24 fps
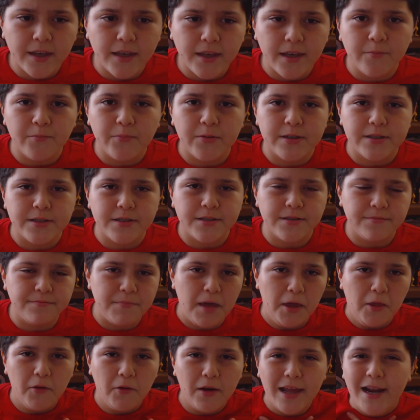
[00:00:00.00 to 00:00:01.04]
Y pues
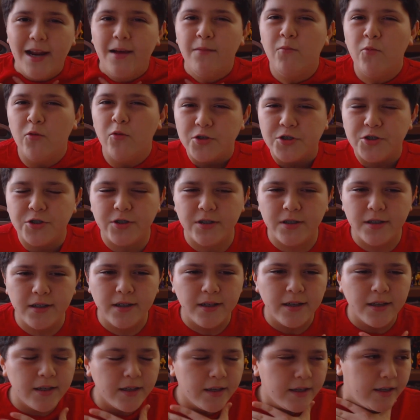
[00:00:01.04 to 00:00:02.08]
me duele mucho,
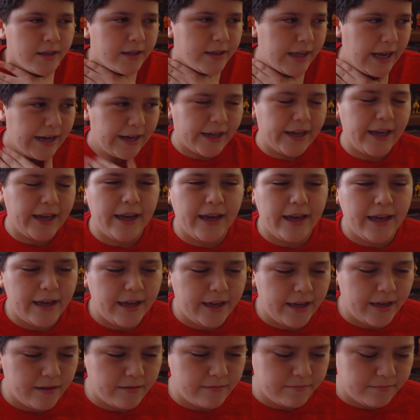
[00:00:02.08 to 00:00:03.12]
ya
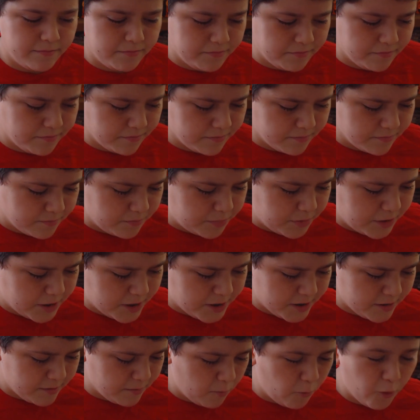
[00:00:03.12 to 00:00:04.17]
que mm,
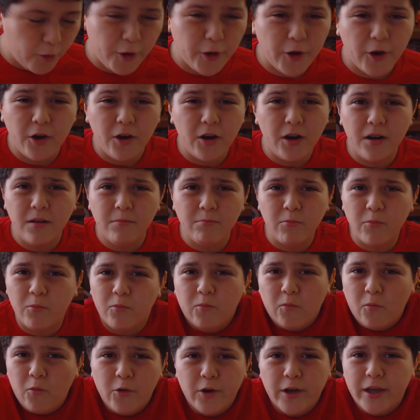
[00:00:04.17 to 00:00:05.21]
pues murió
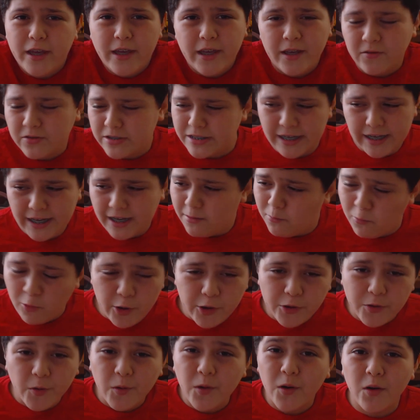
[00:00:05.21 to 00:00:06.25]
muy, o sea,
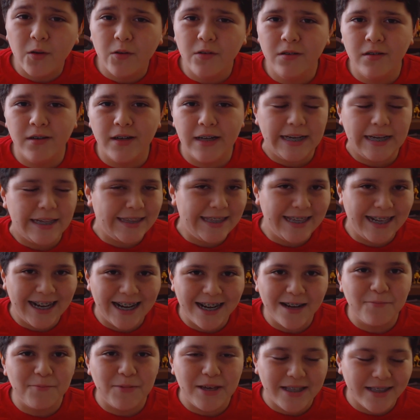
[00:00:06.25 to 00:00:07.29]
muy yolo,
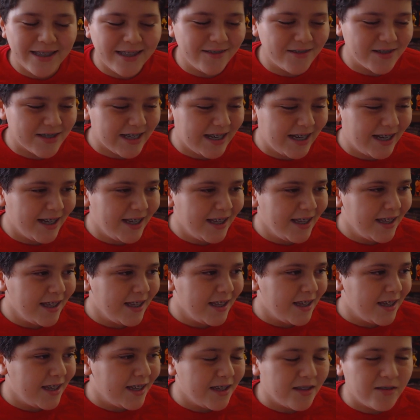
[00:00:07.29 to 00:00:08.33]
literalmente, o sea,
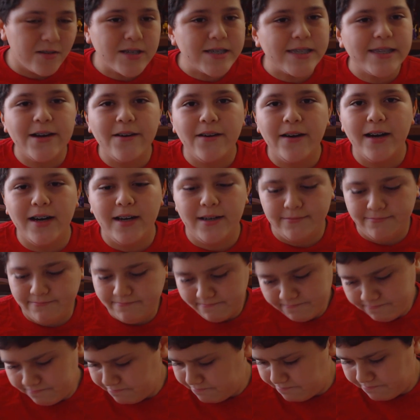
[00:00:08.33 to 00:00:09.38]
yo estaba
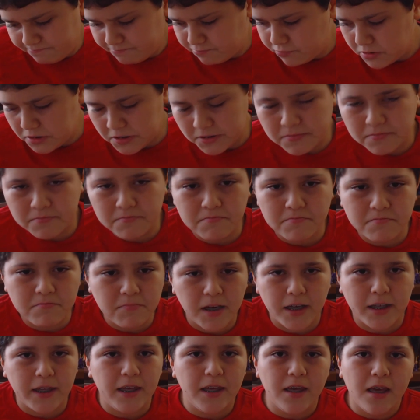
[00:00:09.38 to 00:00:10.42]
pues,
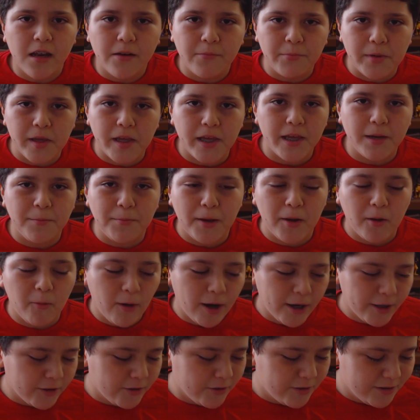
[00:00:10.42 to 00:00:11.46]
aquí en mi, en mi
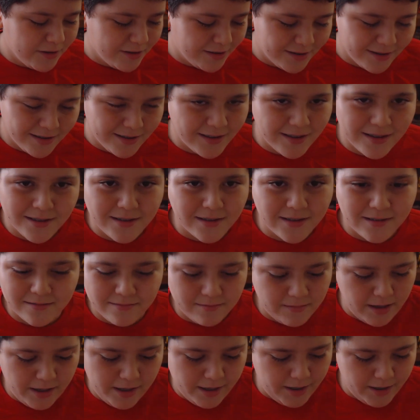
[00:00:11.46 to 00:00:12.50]
cuarto,
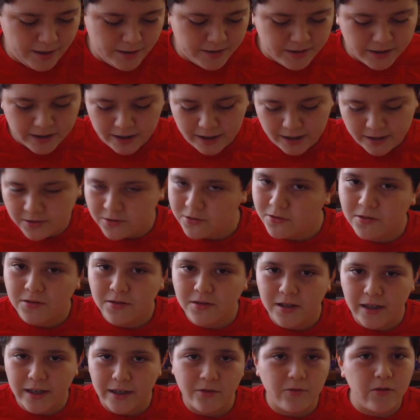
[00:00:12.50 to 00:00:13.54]
eh,
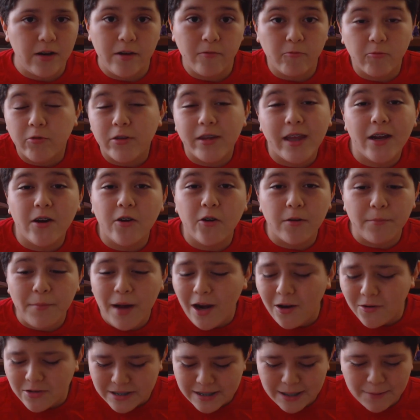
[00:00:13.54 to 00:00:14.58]
checando en, en, un día
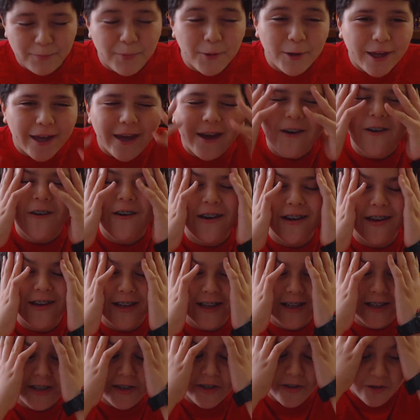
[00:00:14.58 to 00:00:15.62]
normal. O sea, ¿por qué
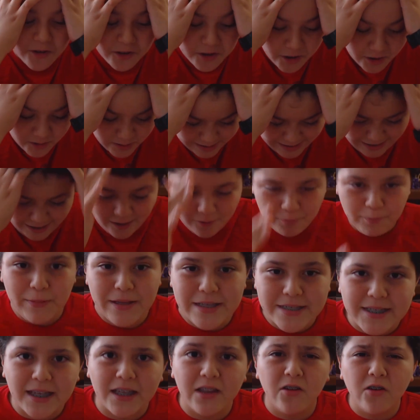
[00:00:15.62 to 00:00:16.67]
hoy? Yo, o sea,
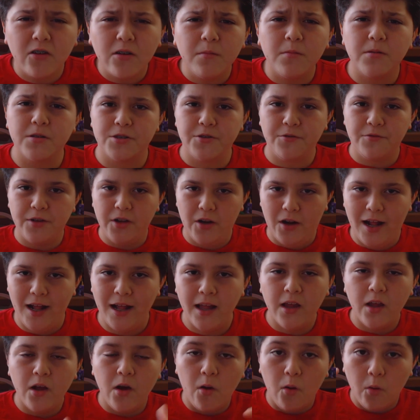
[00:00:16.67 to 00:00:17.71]
pensando como si hubiera
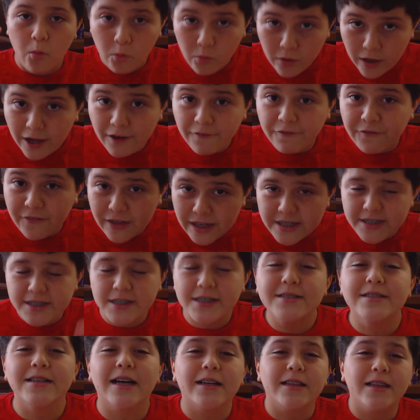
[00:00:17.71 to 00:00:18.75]
una fecha
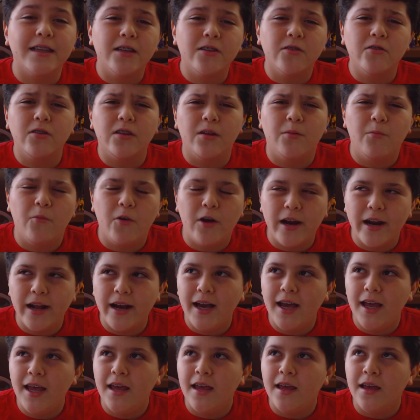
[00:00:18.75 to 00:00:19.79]
exacta en donde
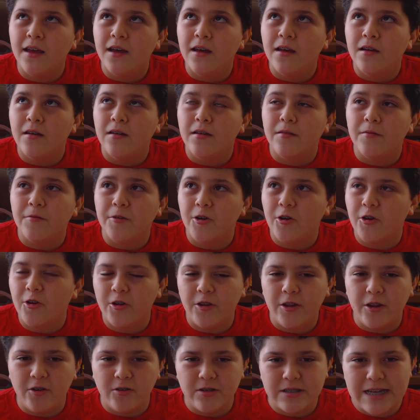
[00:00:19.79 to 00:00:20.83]
muera,
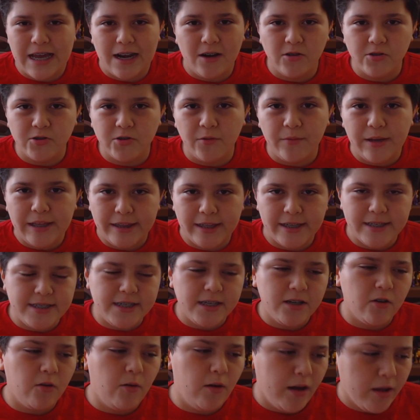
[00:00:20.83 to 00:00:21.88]
vivió, digo, o sea, los
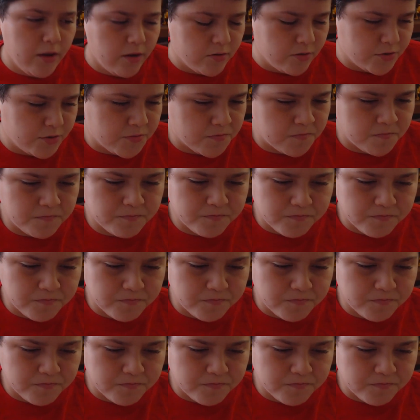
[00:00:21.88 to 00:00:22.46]
95 años.